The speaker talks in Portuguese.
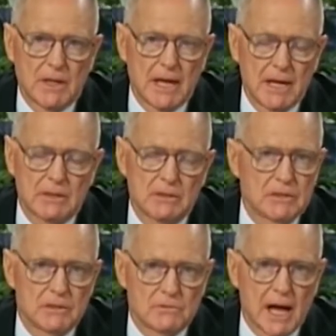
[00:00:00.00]
Ora,
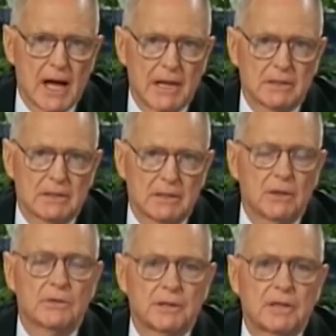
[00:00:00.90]
como você escreve
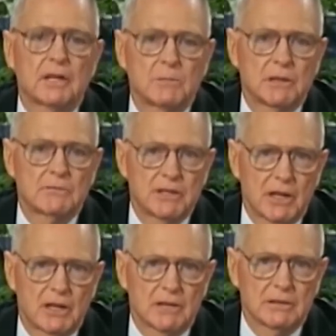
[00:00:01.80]
na tábua do seu
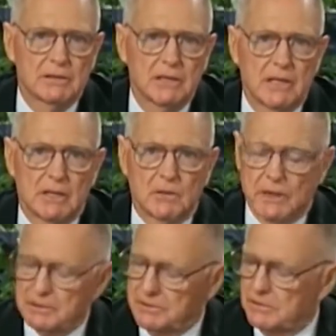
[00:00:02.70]
coração?
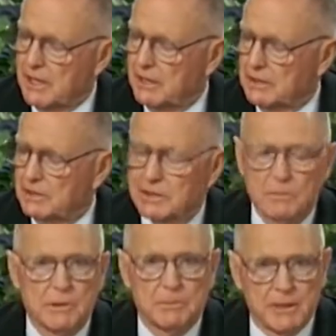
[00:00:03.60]
Bem, não dá para fazer
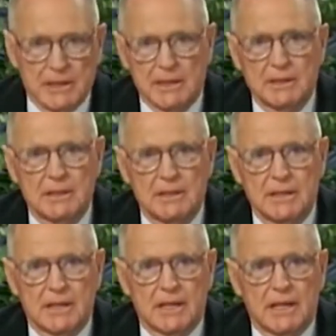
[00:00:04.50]
isso com uma
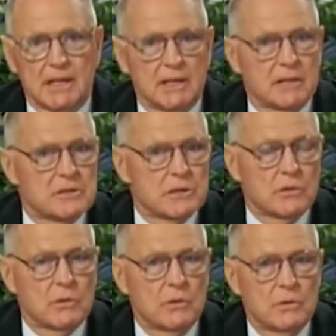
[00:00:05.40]
caneta?
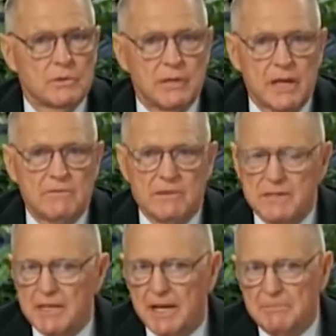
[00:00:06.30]
Então, Davi falou
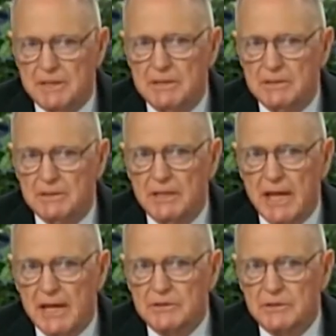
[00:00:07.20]
um pouco disso,
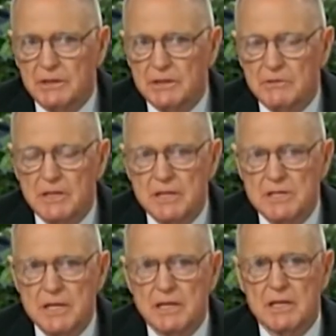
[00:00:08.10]
na verdade, quando ele
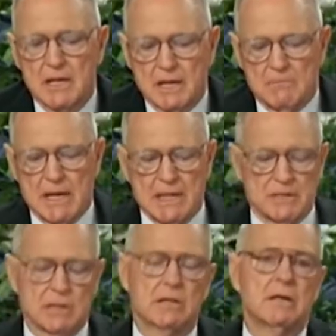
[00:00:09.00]
falou: A
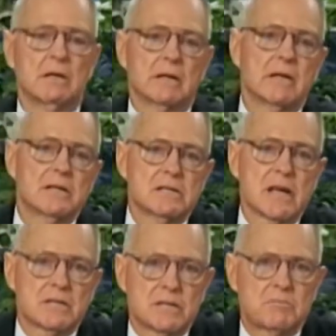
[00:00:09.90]
minha língua é
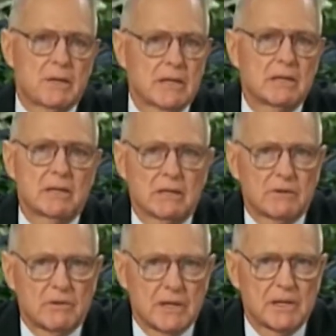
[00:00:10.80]
como pena na
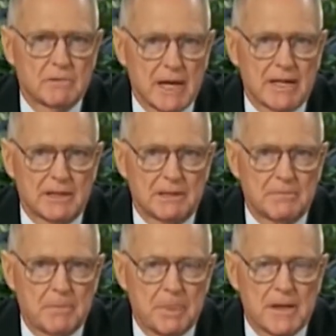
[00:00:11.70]
mão de habilidoso
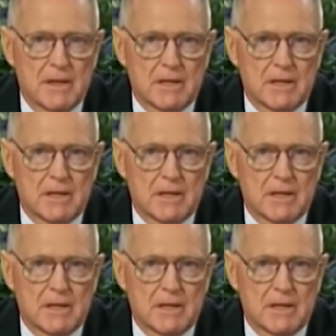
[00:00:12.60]
escritor.